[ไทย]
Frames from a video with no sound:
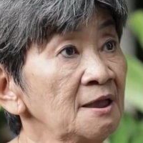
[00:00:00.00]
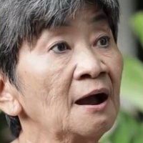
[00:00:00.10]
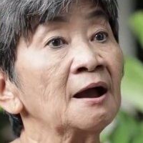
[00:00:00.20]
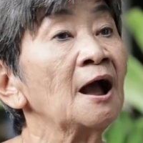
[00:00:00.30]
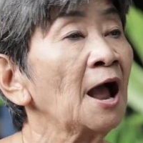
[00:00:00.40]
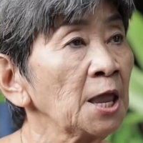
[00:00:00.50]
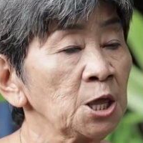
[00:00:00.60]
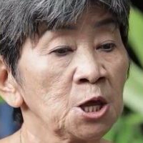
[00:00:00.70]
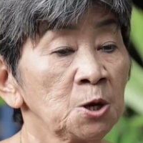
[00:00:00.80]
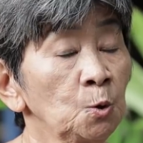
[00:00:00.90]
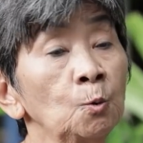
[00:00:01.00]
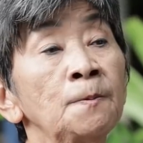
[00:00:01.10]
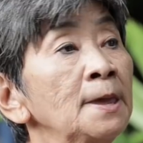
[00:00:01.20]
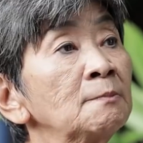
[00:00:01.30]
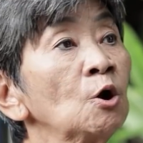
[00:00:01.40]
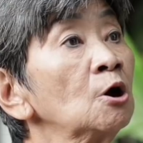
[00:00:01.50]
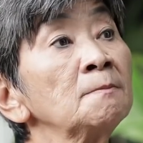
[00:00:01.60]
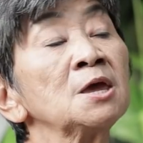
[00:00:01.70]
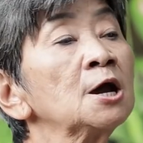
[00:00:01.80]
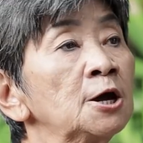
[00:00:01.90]
ยังไงหนูพิมพ์เขา
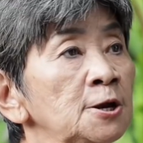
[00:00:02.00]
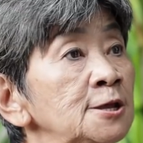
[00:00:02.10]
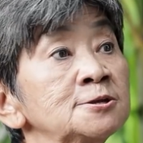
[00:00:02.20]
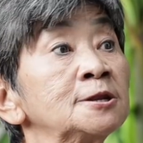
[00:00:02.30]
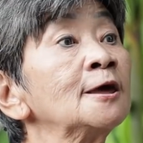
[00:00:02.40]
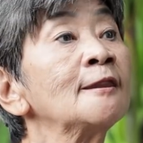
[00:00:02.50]
ก็มีเงินให้ฉัน